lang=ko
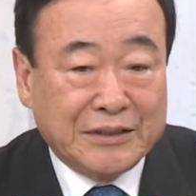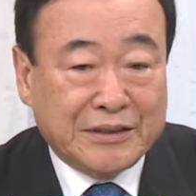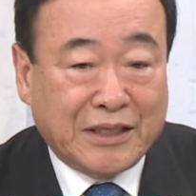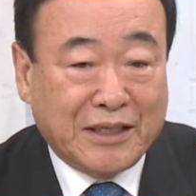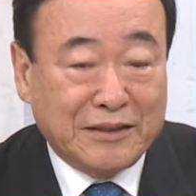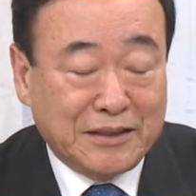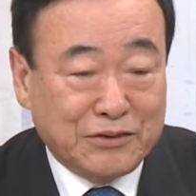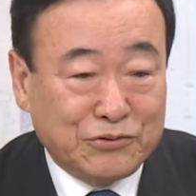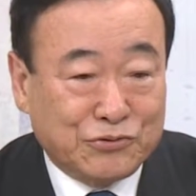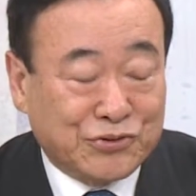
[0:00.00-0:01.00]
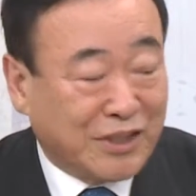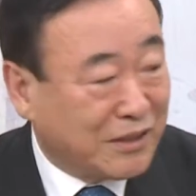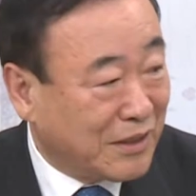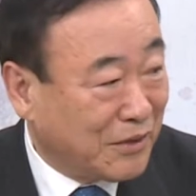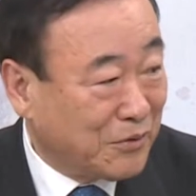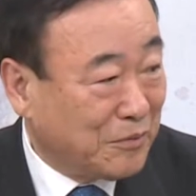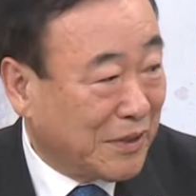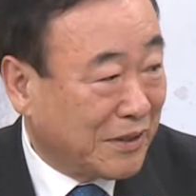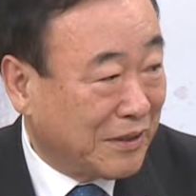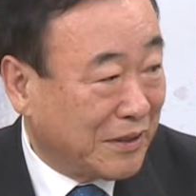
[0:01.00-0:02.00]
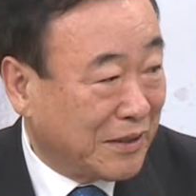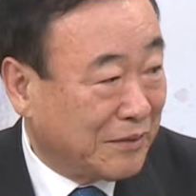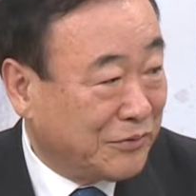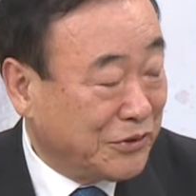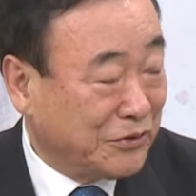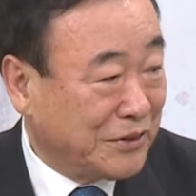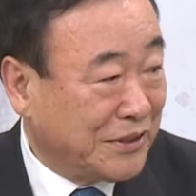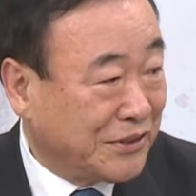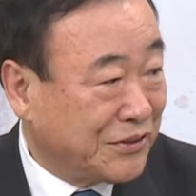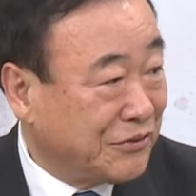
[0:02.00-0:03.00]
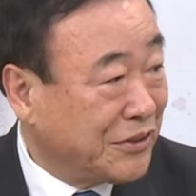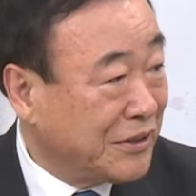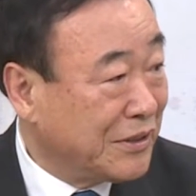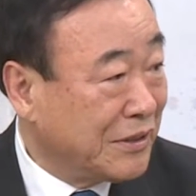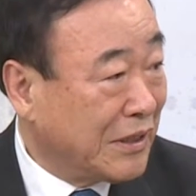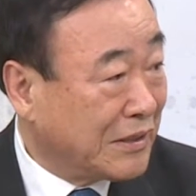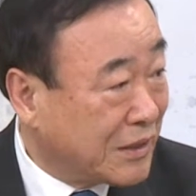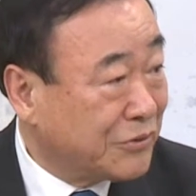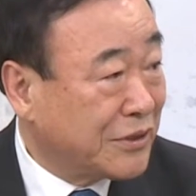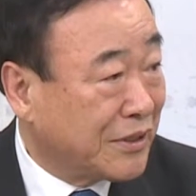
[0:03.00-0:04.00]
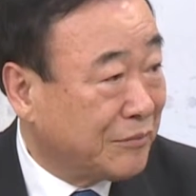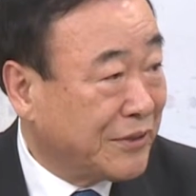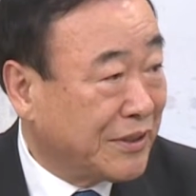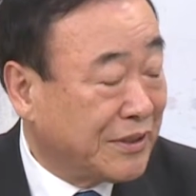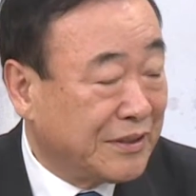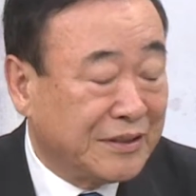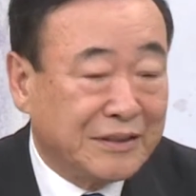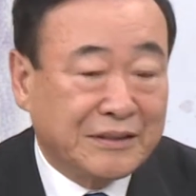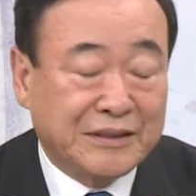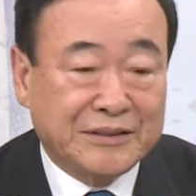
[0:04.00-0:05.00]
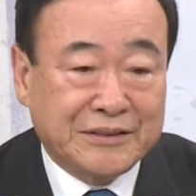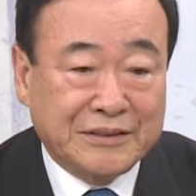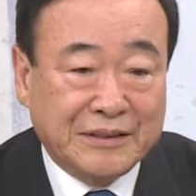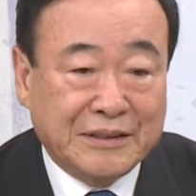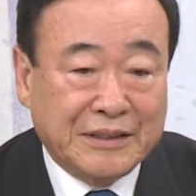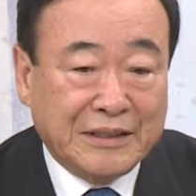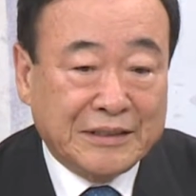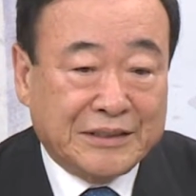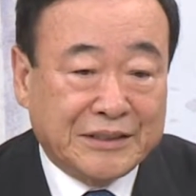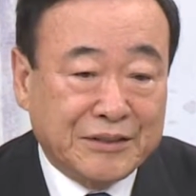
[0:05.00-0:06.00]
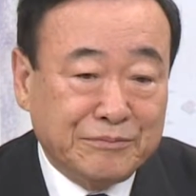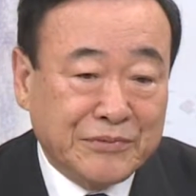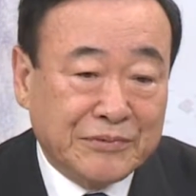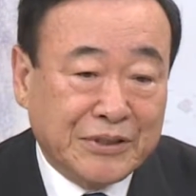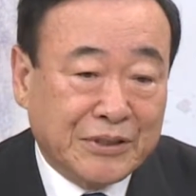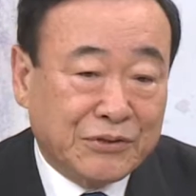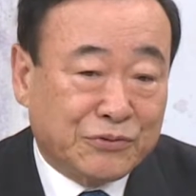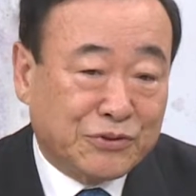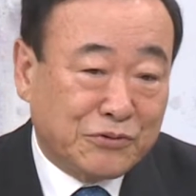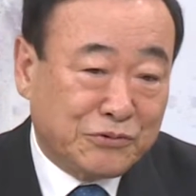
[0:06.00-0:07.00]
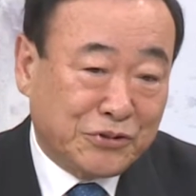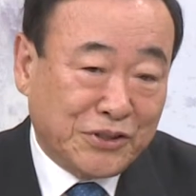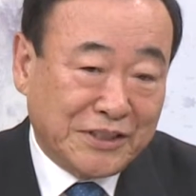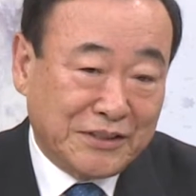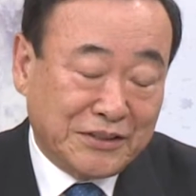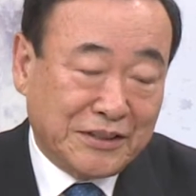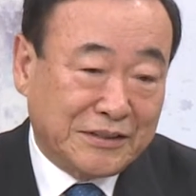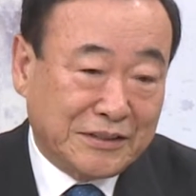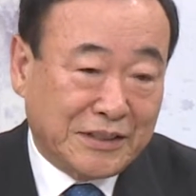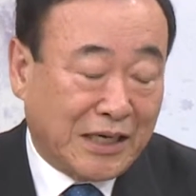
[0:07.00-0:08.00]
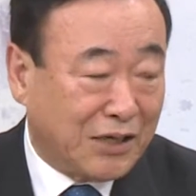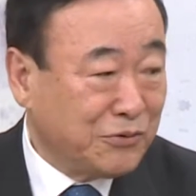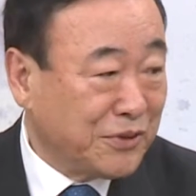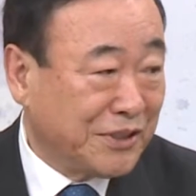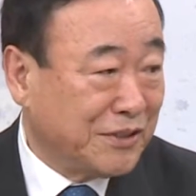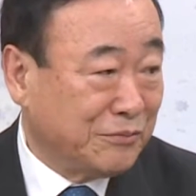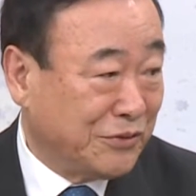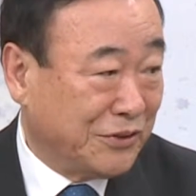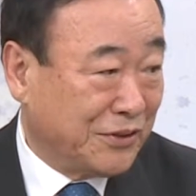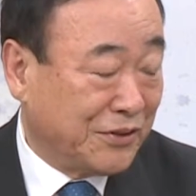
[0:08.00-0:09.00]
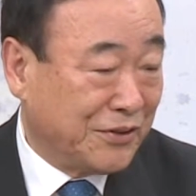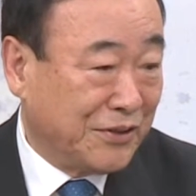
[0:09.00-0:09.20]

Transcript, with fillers: 사랑한다고 주장을 하고 막연하게 비전을 제시해서 될 일은 아니라고 생각합니다. 그래서 지금 구석구석 인천에서 하고 계시는 분들